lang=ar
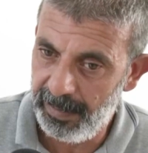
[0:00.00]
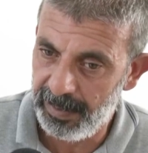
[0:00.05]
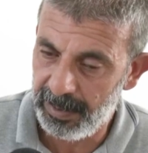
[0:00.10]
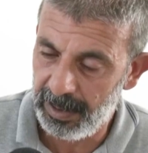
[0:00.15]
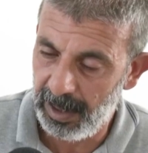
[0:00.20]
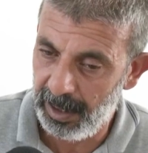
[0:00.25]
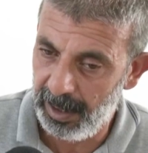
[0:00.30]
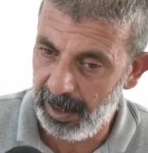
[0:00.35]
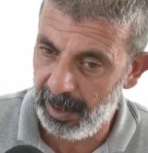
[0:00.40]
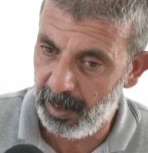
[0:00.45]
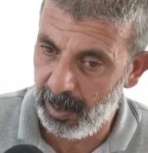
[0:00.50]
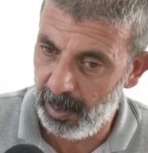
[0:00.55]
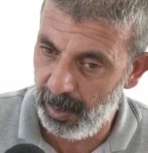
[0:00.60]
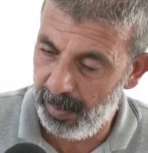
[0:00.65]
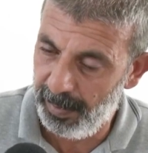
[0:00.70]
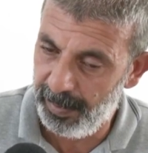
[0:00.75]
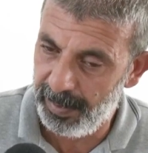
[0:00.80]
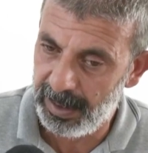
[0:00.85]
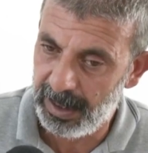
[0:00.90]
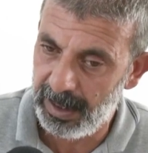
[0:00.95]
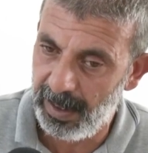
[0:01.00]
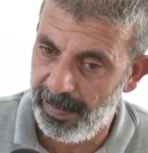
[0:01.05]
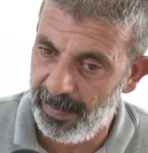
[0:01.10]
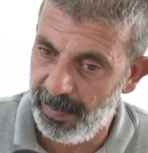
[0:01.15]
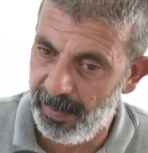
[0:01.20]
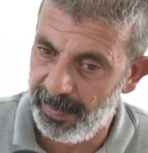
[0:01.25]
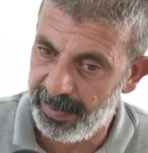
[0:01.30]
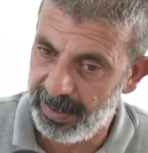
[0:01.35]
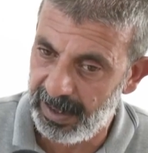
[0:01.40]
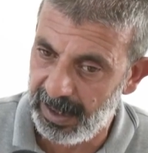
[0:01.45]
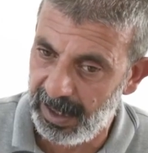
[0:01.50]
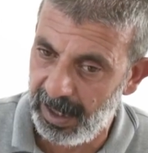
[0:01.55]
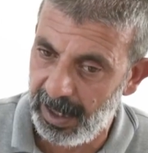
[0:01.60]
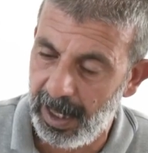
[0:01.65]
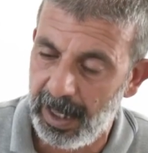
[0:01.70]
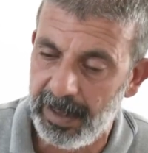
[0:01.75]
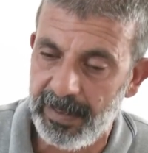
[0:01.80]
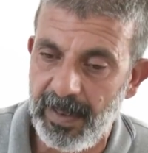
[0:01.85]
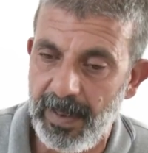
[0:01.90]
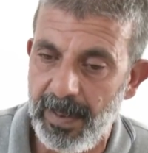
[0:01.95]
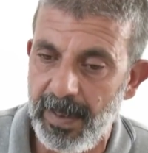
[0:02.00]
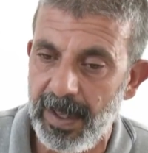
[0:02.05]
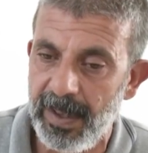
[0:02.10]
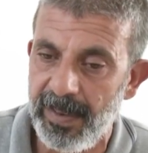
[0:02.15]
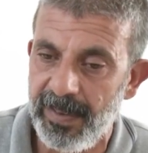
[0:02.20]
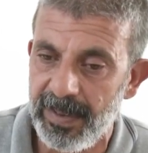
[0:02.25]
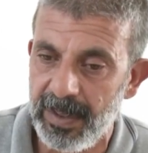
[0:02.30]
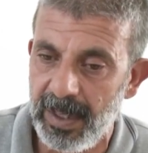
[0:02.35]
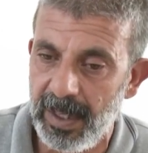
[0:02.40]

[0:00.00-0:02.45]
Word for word: في طريقهم يصفوا في السيارات في